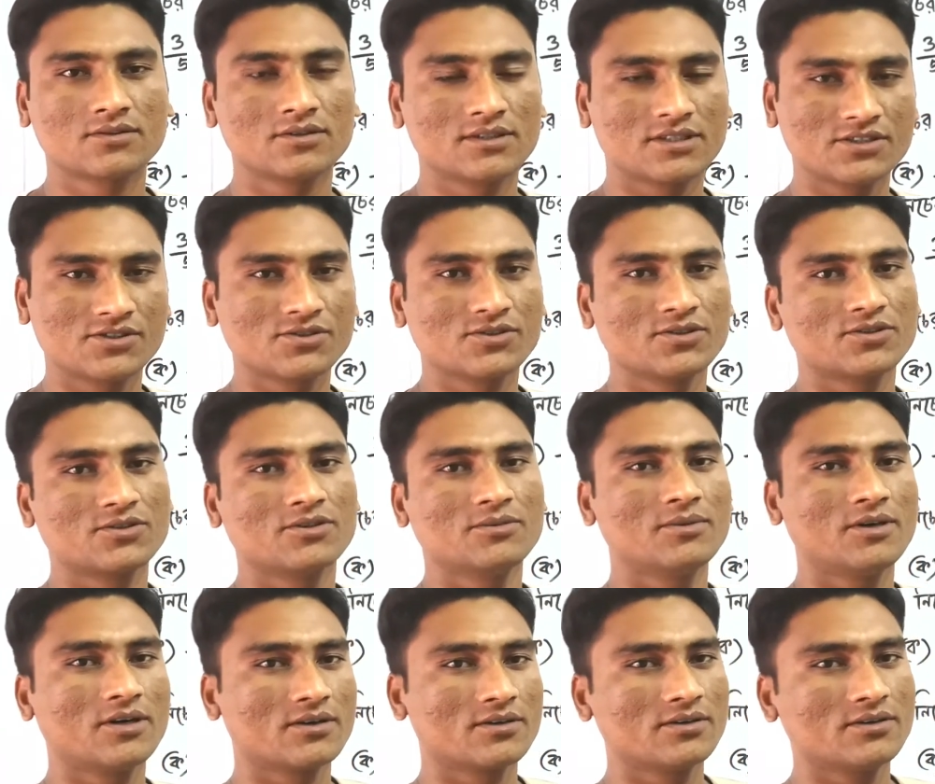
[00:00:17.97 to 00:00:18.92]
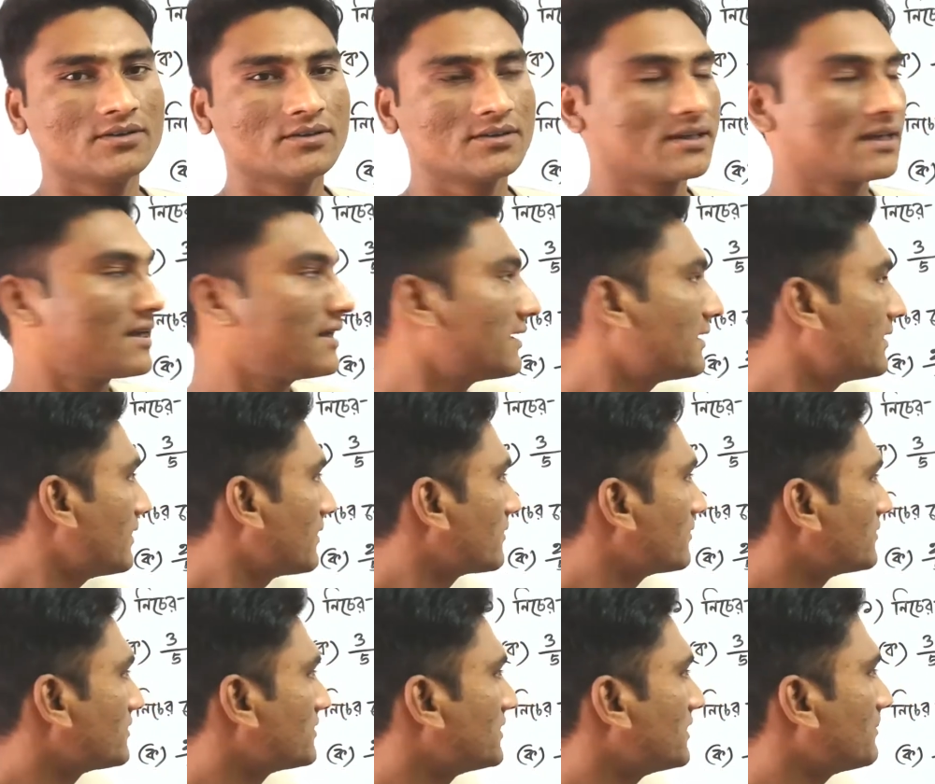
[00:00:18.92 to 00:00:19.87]
কোনটি ছোট বড় এ
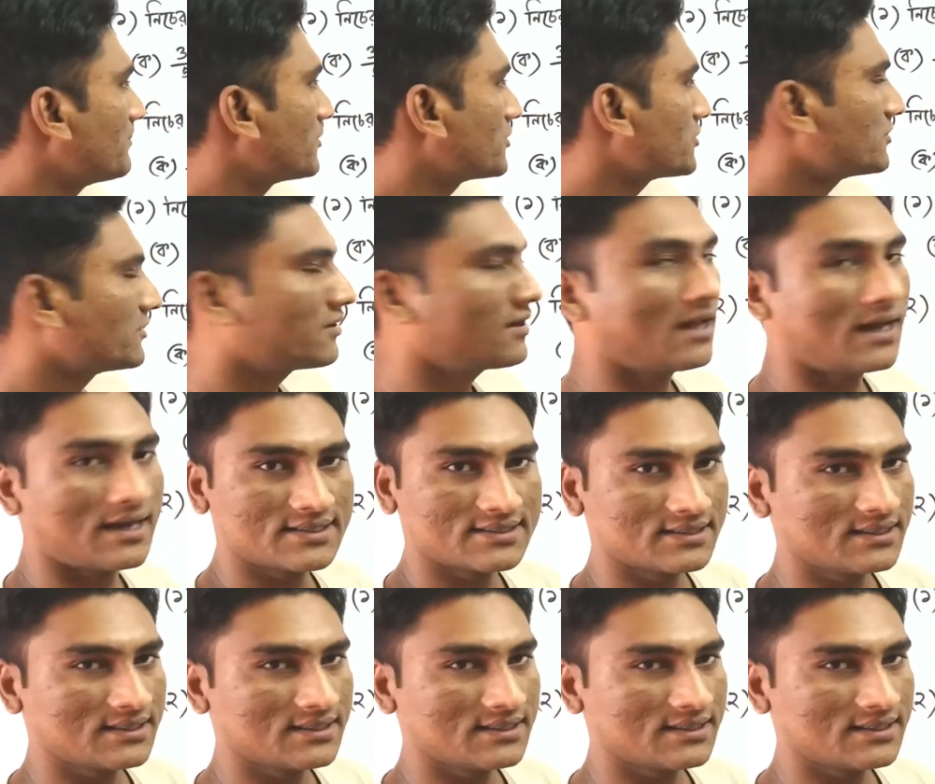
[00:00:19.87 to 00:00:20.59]
যে প্রশ্নগুলো